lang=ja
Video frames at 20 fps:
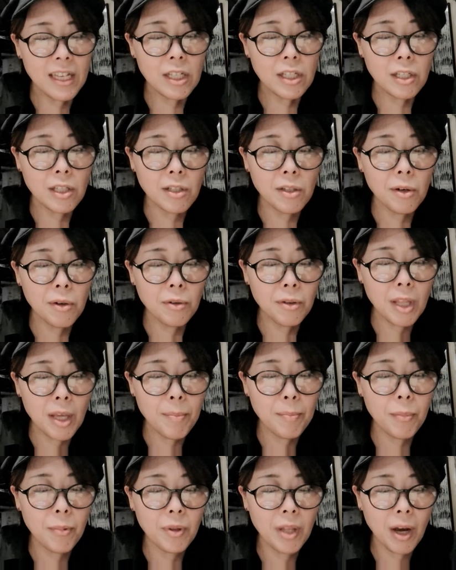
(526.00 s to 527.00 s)

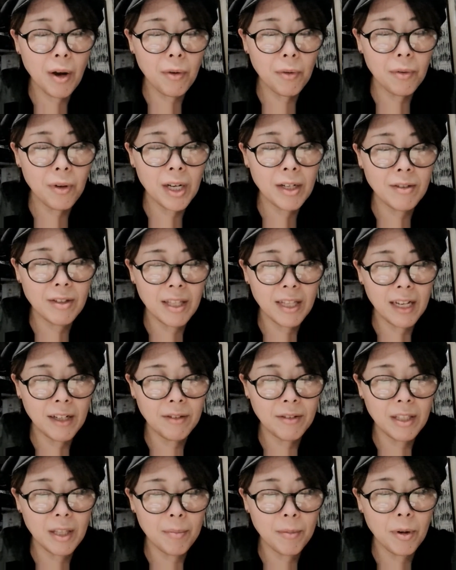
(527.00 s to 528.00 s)
スローテンポな音楽でな
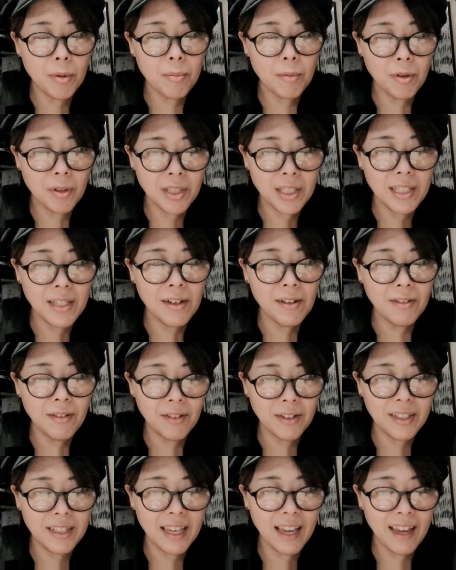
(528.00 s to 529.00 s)
くてももちろ
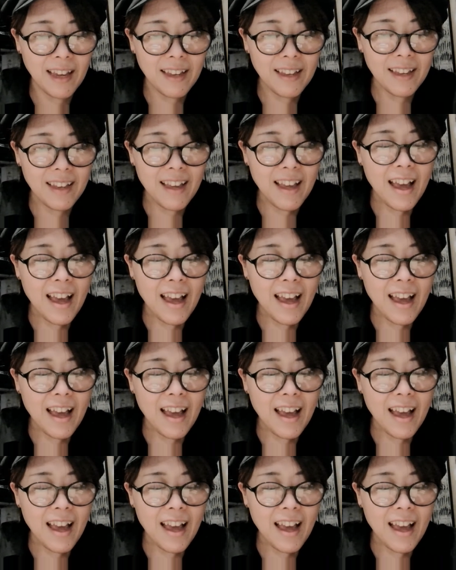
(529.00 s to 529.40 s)
ん OK。